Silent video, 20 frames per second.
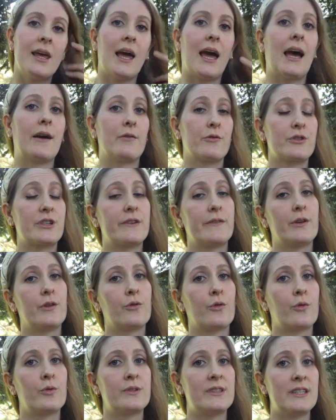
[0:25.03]
Avant j'avais
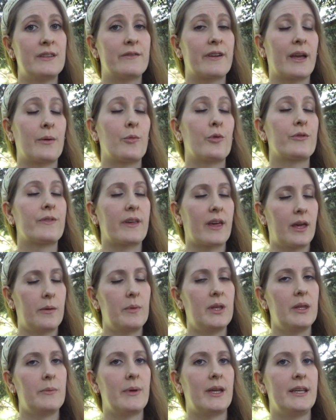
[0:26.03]
une routine vraiment très
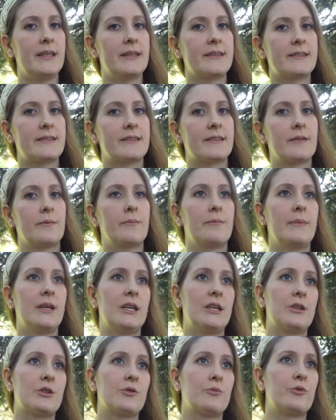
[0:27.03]
minimaliste,
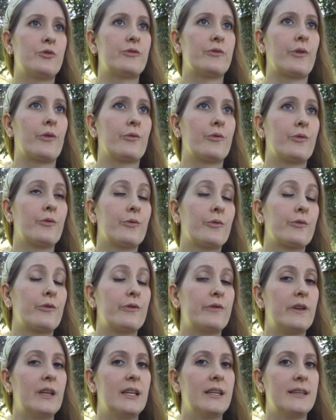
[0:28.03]
mais je me suis rendu compte
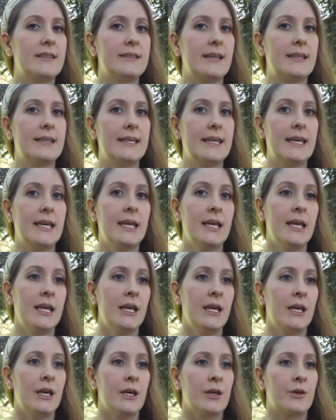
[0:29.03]
au fil des années
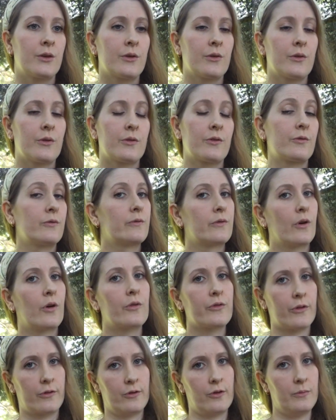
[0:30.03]

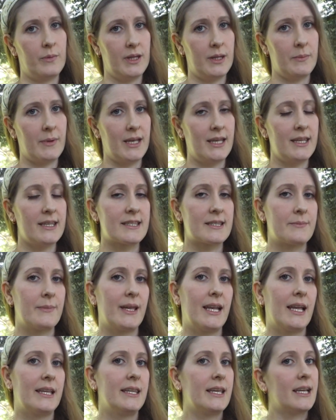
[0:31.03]
souvent entre le minimalisme
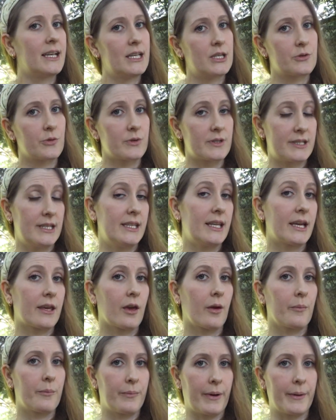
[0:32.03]
et la négligence, il n'y a
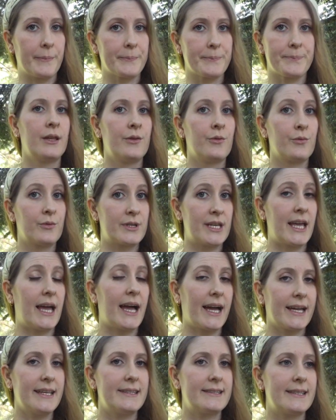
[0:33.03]
qu'un pas. Donc j'ai
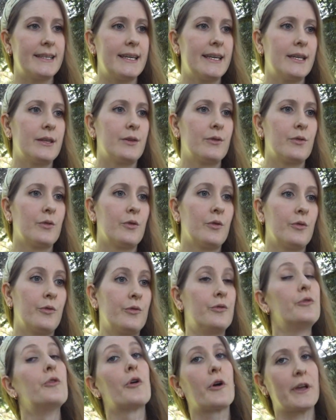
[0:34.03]
arrêté de
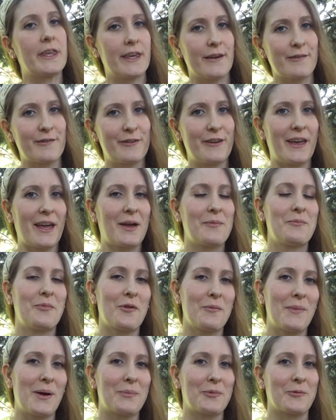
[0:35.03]
ne rien faire
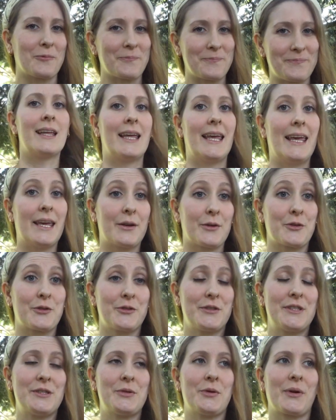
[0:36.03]
pour ma peau. Et quand
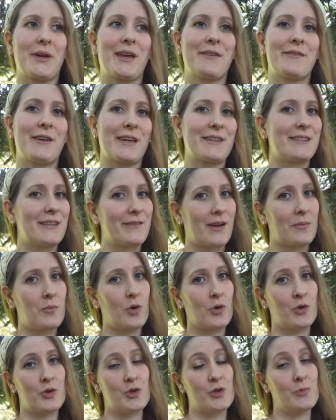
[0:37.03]
je dis ne rien faire, c'est
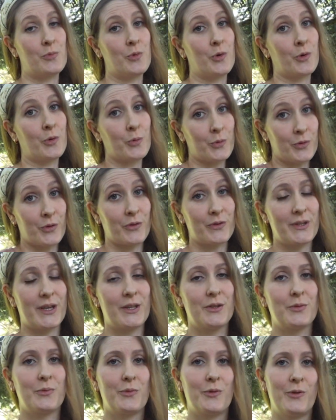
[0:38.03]
vraiment que je me
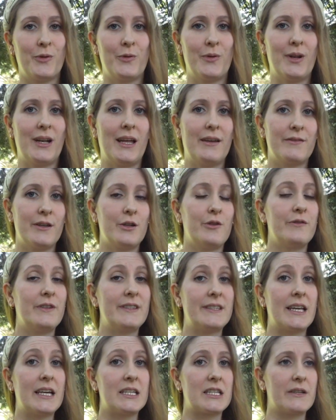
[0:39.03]
contentais de me laver le
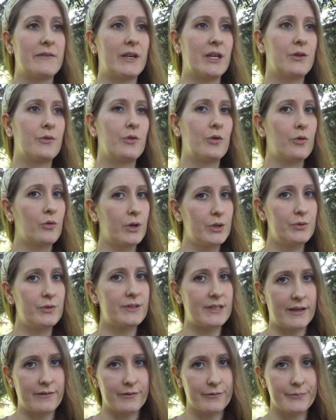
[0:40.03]
visage avec de l'eau et du
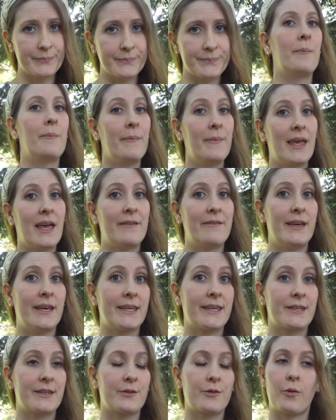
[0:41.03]
savon. Mais
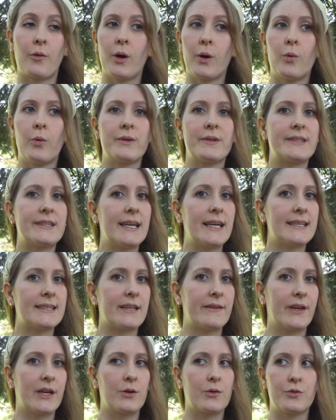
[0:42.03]
avec trois
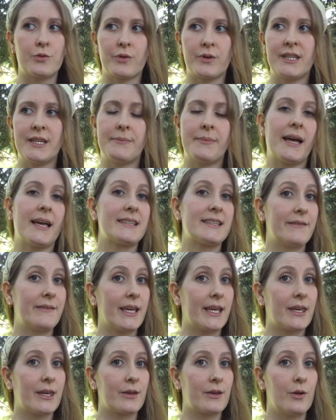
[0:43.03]
grossesses, avec le temps qui passe,
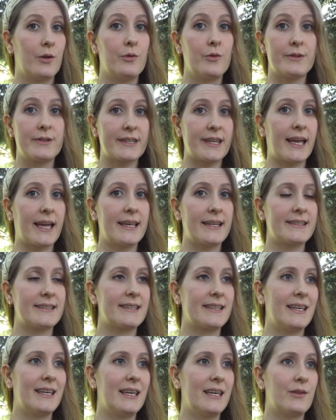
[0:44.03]
avec le
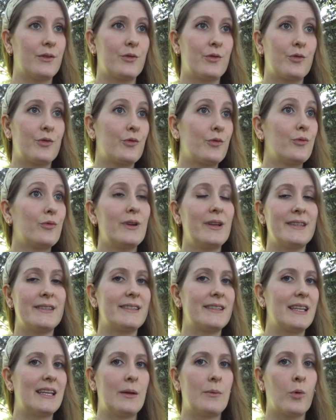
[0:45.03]
stress et tous
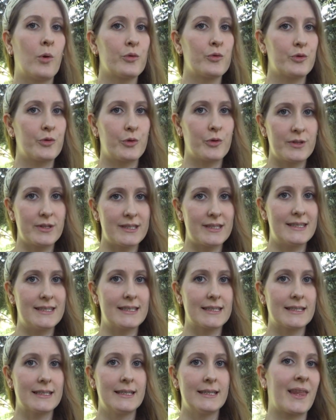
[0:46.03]
les éléments du
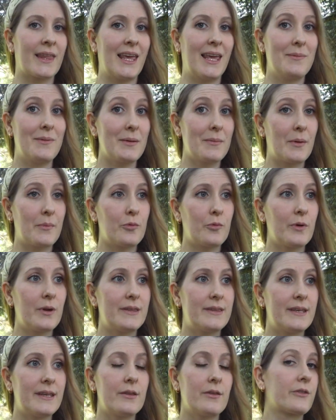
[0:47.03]
quotidien, et eh bien ma peau
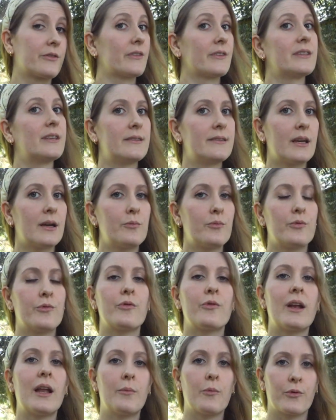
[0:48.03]
était dans un état
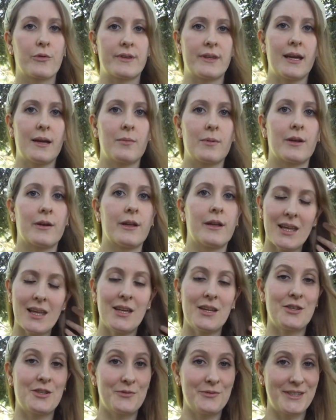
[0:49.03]
plutôt lamentable.
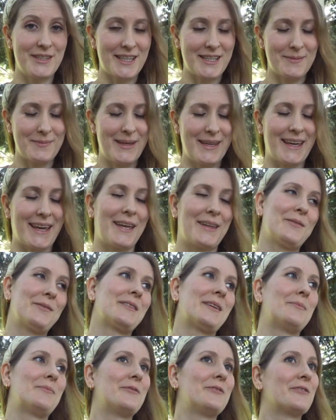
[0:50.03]
Je vous expliquerai tout
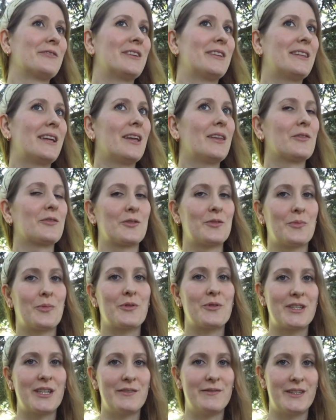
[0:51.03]
ça plus en détail dans une
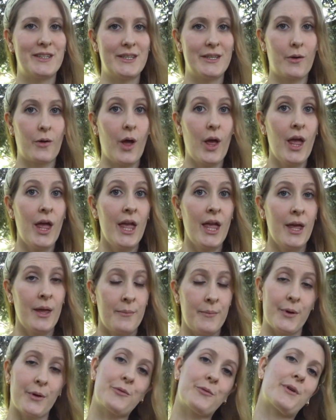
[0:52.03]
prochaine vidéo.
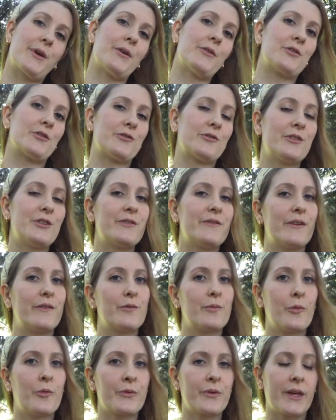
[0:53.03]
Mais en tout cas aujourd'hui, je vais
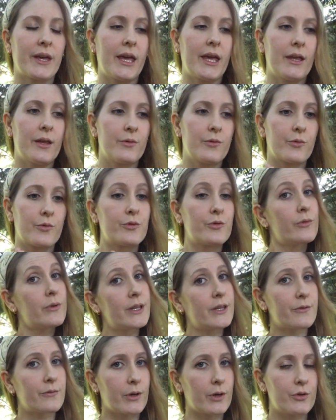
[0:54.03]
vous montrer donc tous
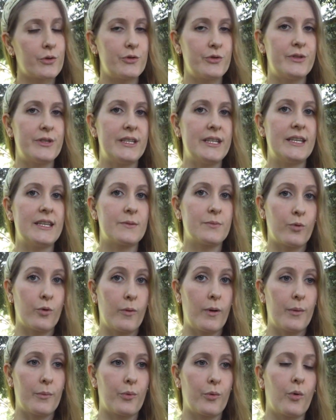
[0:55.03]
les soins que j'utilise pour
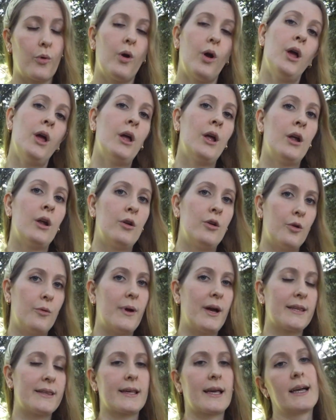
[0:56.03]
ma peau le
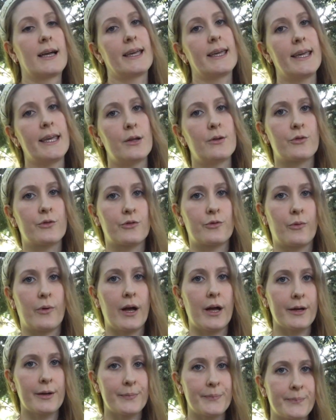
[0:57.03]
matin et le
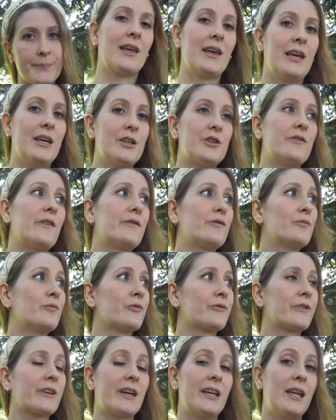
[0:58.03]
soir et je vais vous
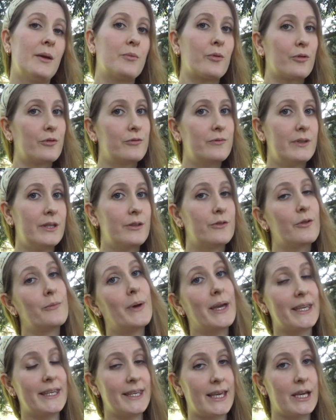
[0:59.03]
montrer les produits de
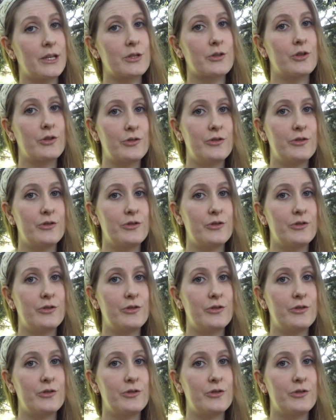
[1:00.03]
maquillage que